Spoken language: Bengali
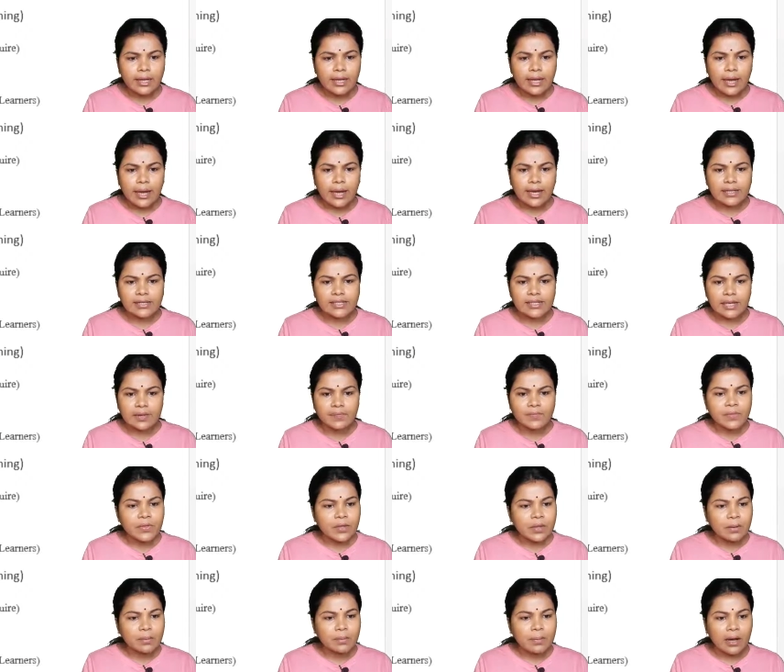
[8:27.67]
আচ্ছা
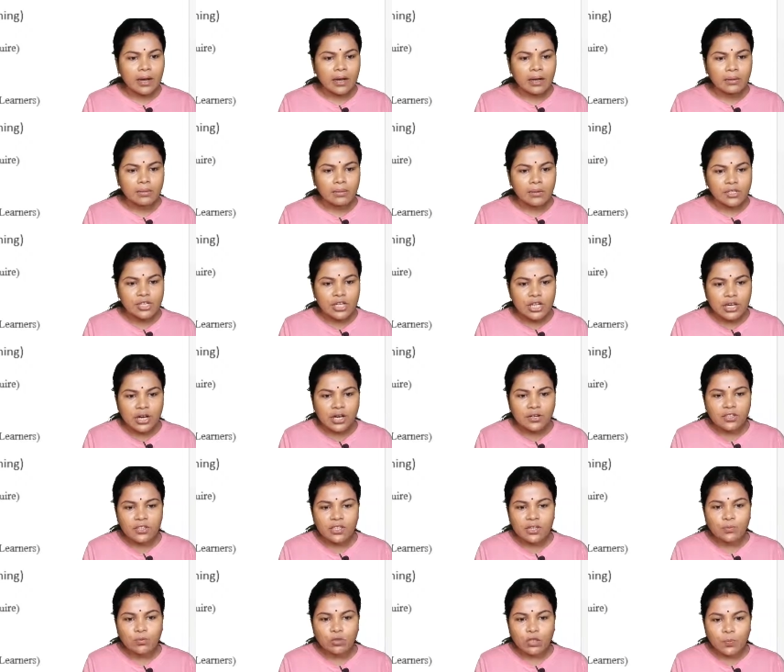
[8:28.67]
বা
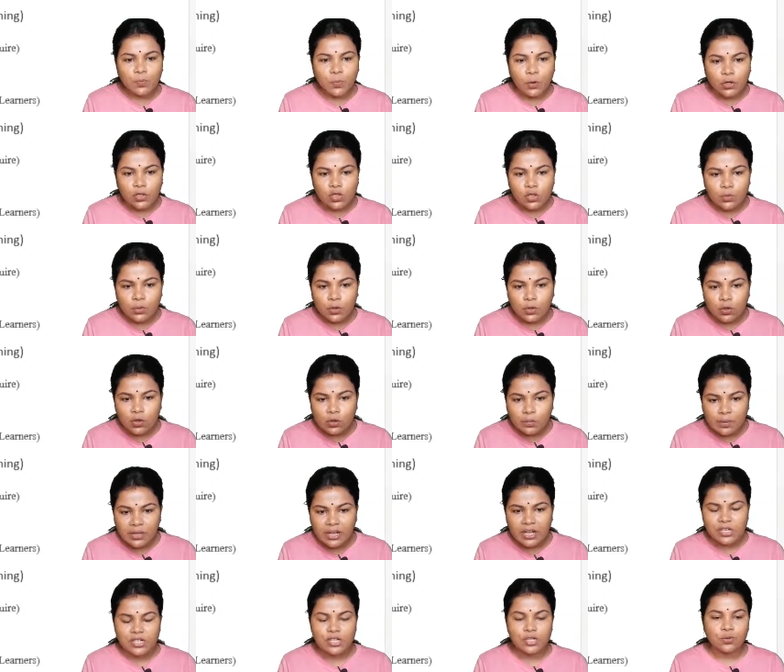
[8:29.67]
শিক্ষার্থীদের মধ্যে পর্যবেক্ষণ
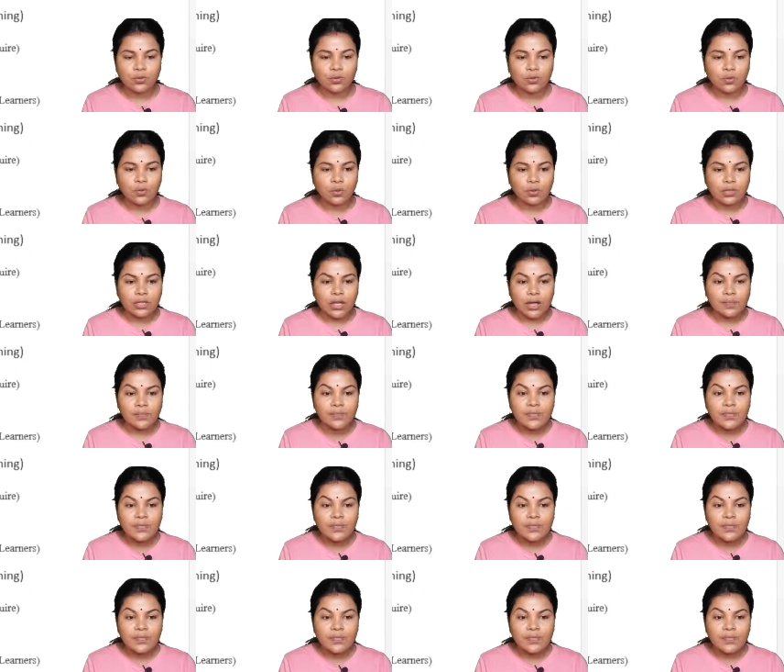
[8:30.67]
বিকাশের দক্ষতা